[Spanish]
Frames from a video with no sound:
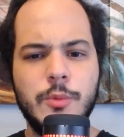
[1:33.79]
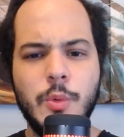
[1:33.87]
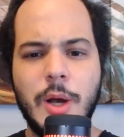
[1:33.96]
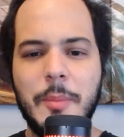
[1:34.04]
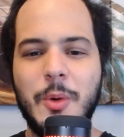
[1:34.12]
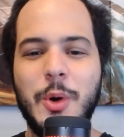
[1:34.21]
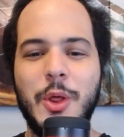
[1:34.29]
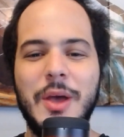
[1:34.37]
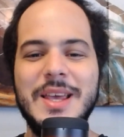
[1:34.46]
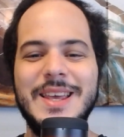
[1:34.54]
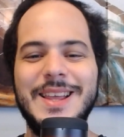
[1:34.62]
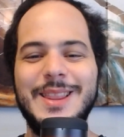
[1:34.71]
nunca me acuerdo
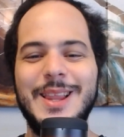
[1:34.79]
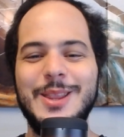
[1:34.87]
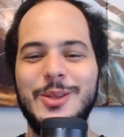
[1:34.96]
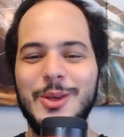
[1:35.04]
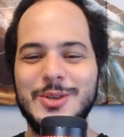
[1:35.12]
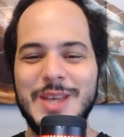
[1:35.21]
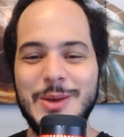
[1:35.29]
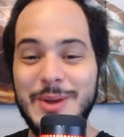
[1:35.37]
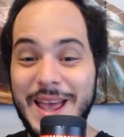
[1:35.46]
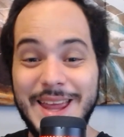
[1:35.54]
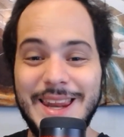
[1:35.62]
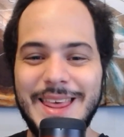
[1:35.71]
ahí del todo si hay
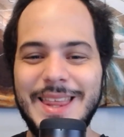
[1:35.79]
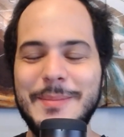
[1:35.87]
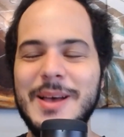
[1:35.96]
una N de